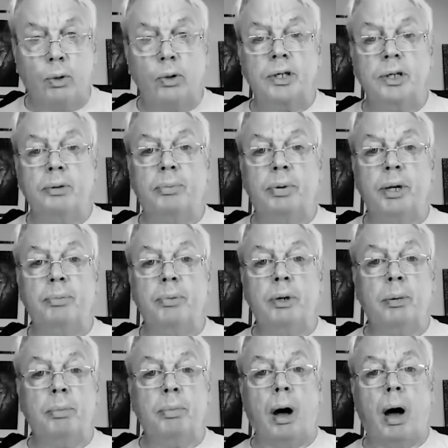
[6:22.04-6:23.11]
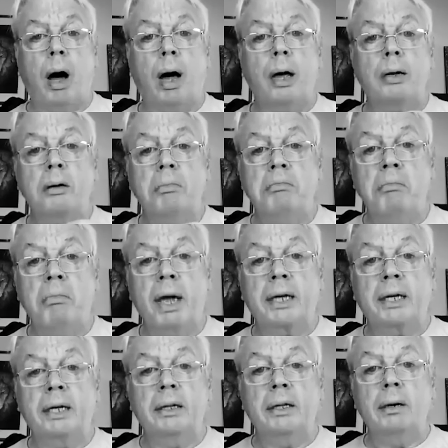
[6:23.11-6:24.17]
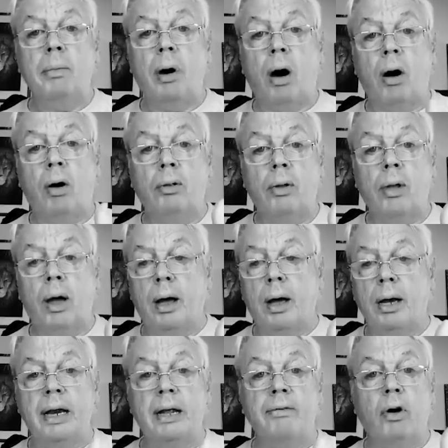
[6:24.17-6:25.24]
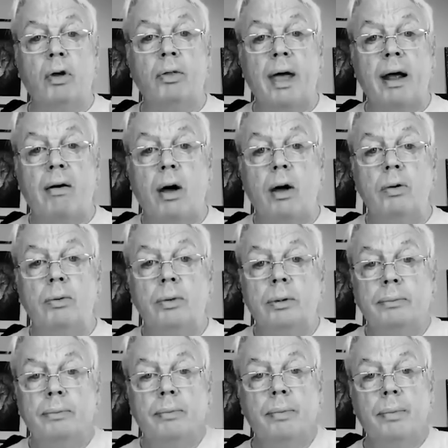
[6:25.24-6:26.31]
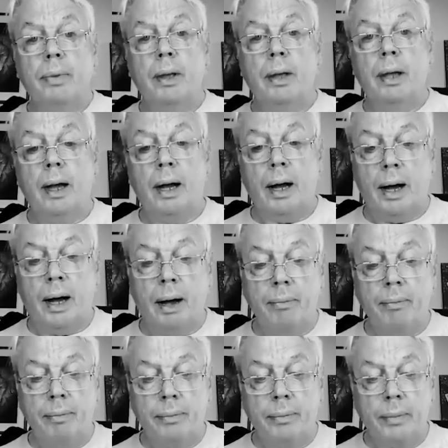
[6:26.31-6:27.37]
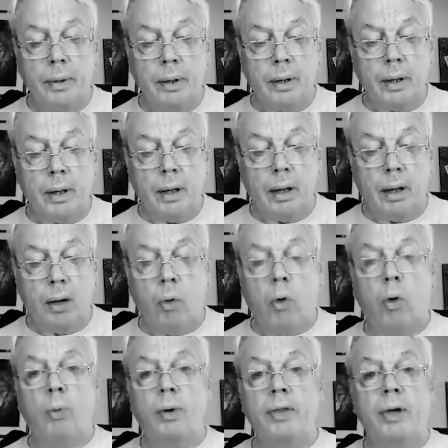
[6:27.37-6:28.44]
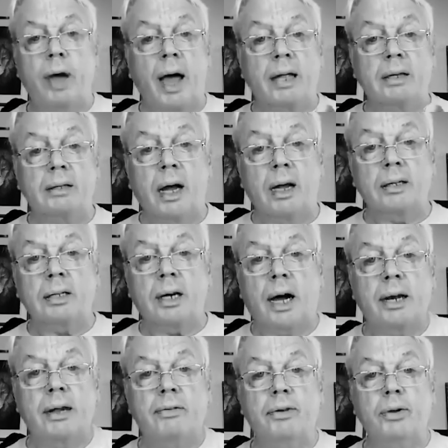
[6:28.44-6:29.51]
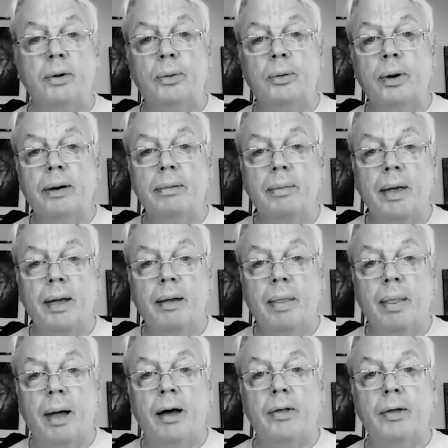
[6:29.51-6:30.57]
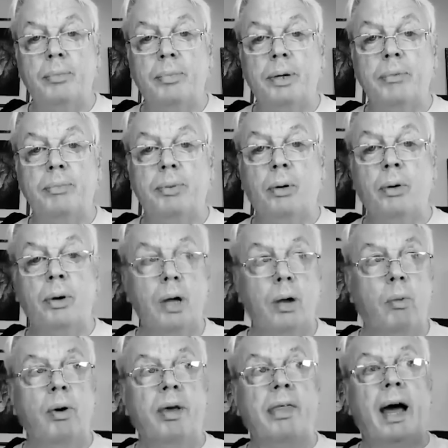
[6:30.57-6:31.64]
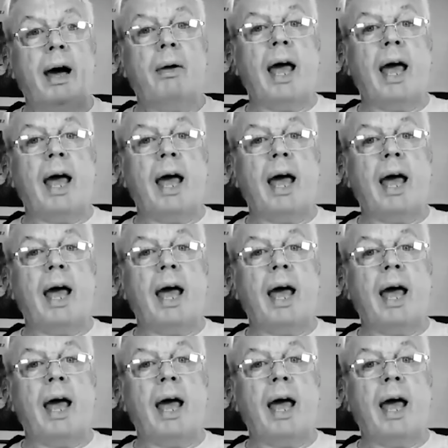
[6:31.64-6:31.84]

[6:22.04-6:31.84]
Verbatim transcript: Menschen auseinanderzutreiben, sie dazu zu bringen, alleine oder mit einigen wenigen anderen Menschen ohne Zugang und Kontakt zur weiteren Außenwelt zu leben.